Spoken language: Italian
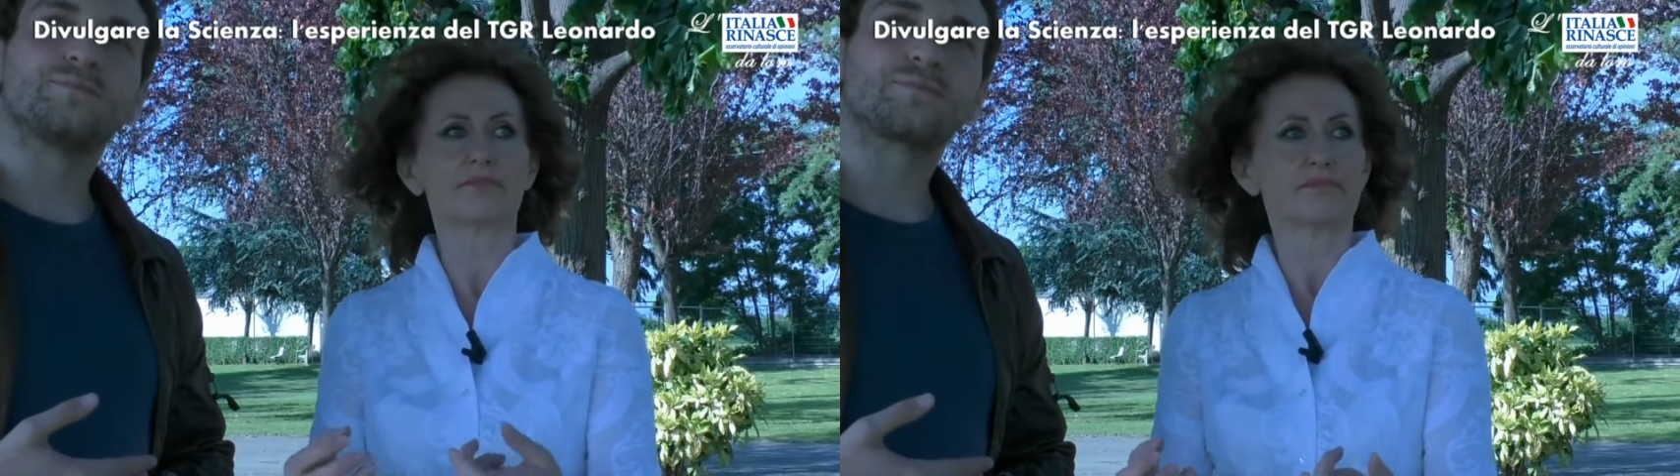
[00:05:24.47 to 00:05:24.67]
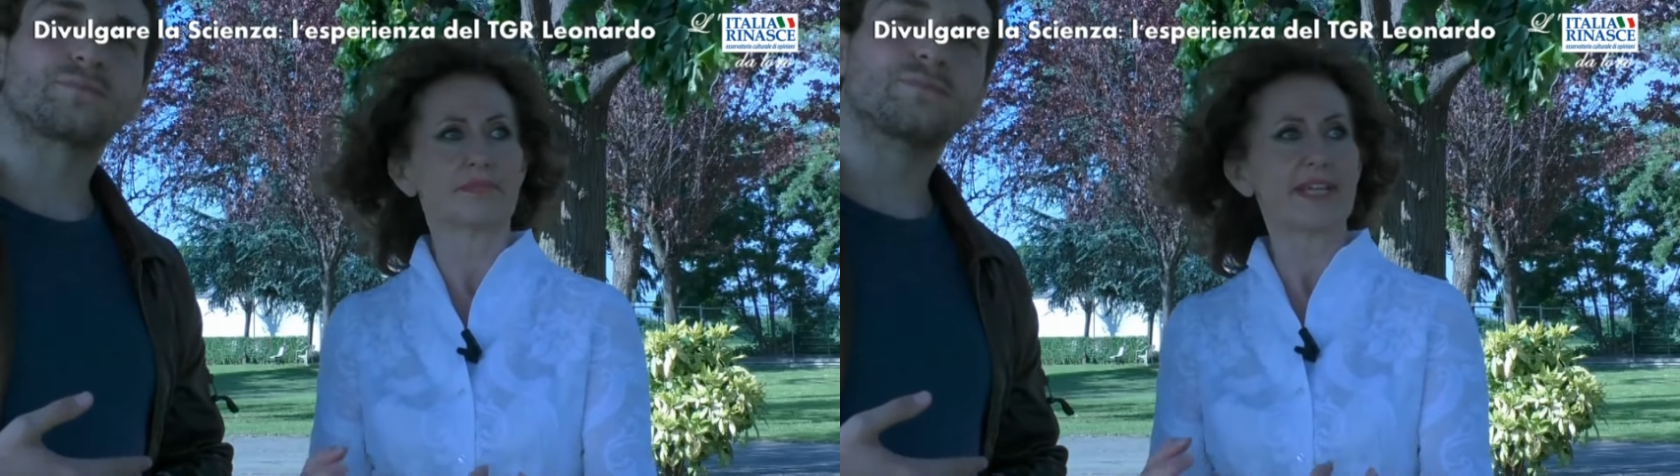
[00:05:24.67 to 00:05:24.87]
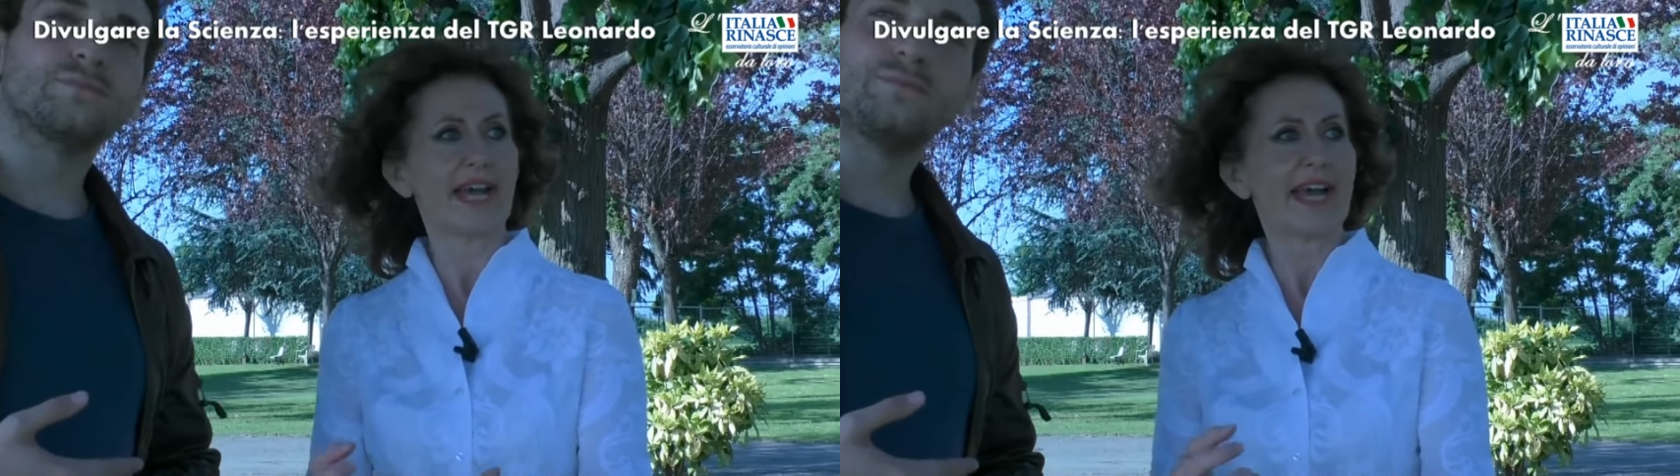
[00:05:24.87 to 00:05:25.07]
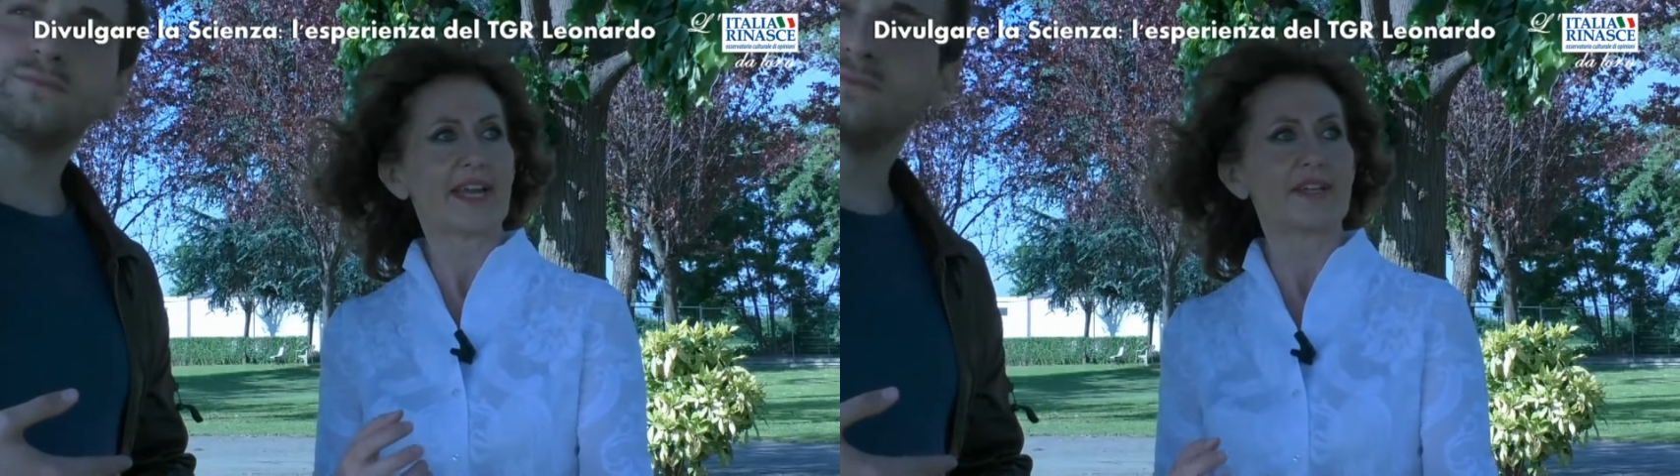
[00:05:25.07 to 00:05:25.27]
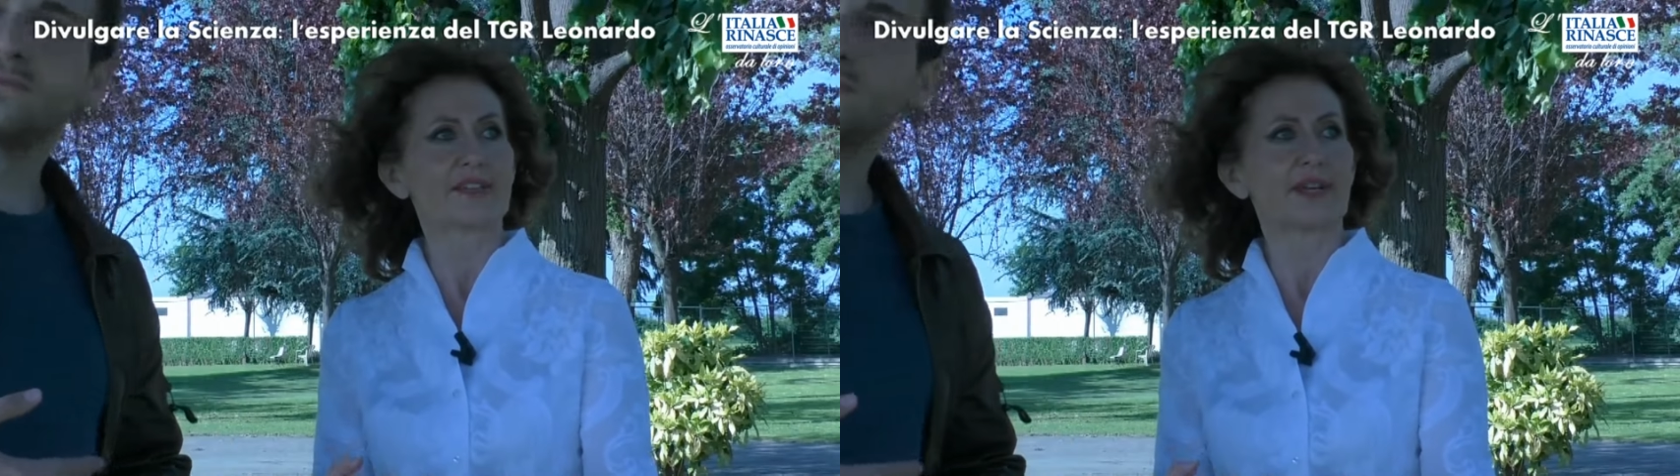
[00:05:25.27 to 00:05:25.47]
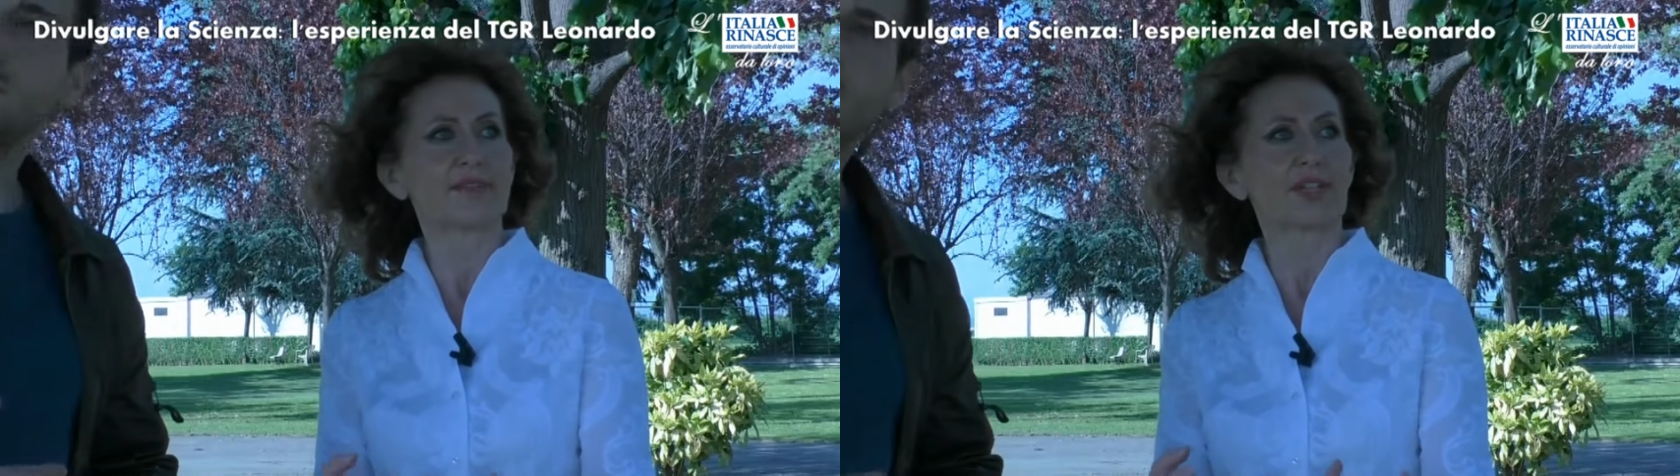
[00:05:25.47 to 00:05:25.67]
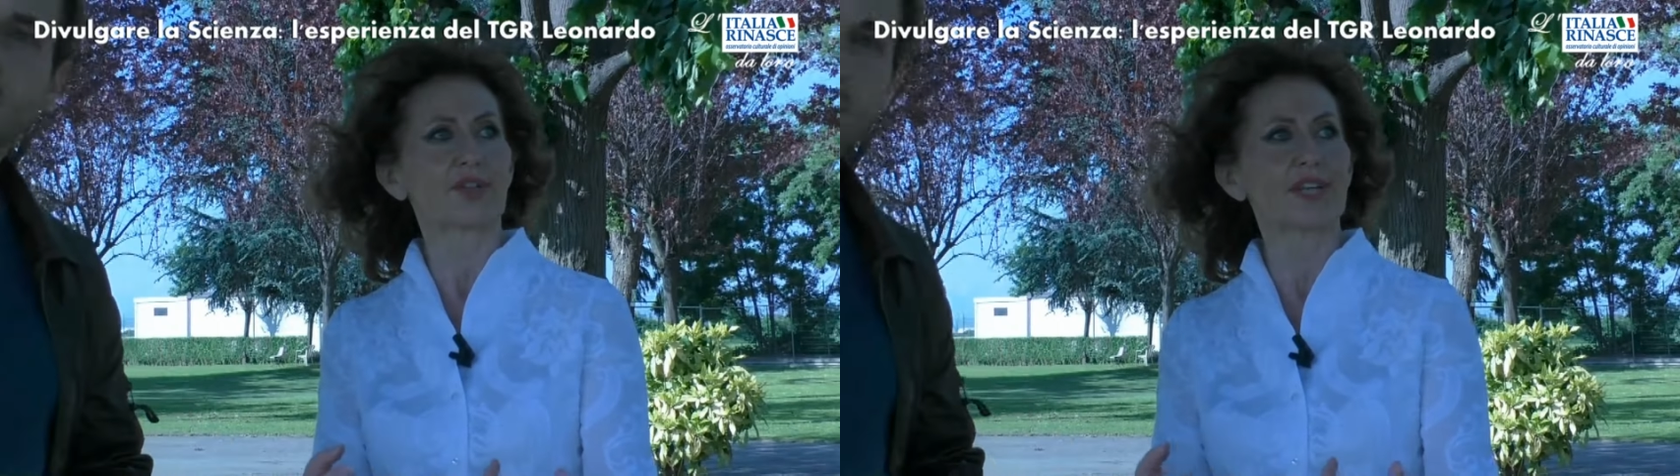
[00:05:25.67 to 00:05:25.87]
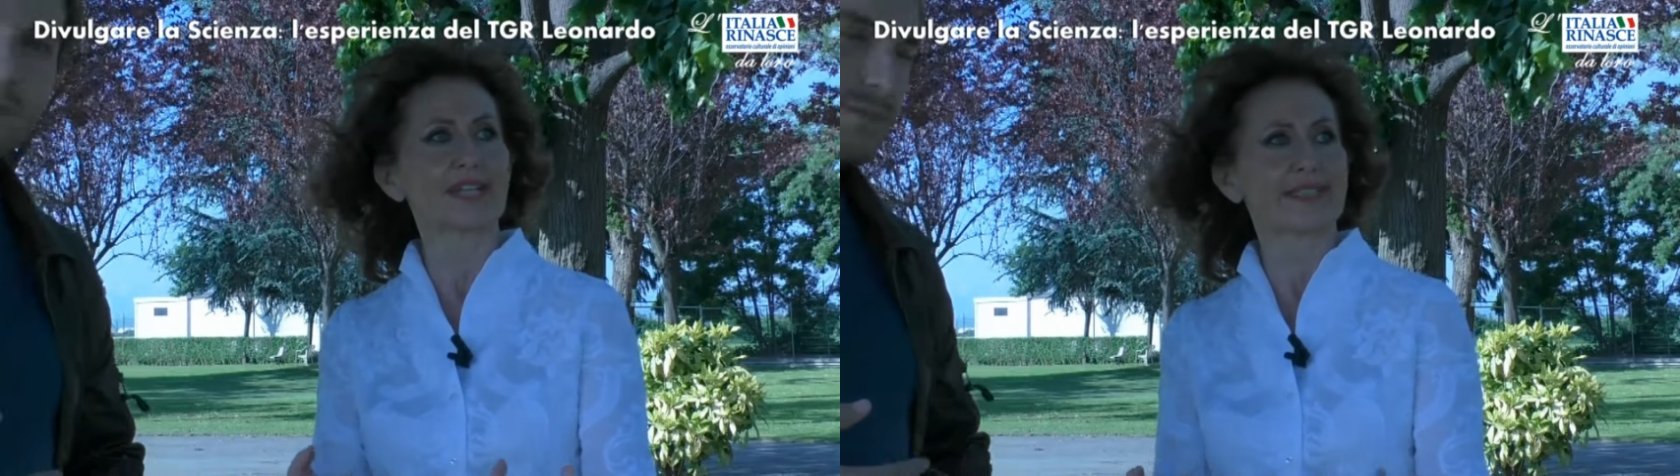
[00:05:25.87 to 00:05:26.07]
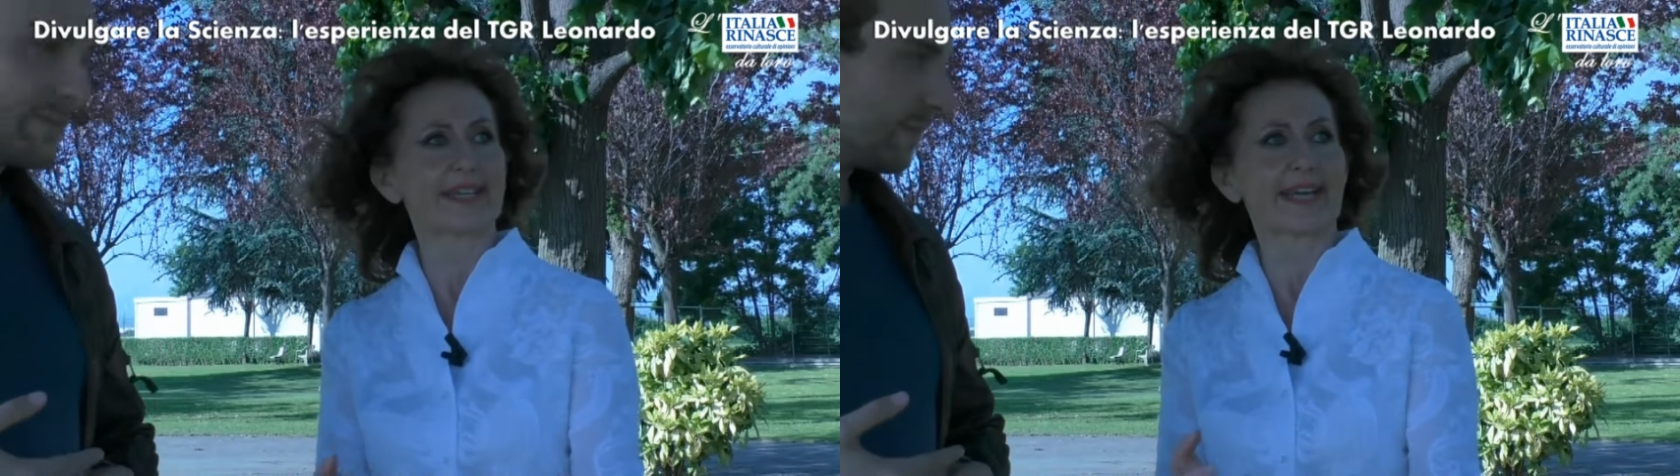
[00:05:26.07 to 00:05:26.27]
gli aerei tra virgolette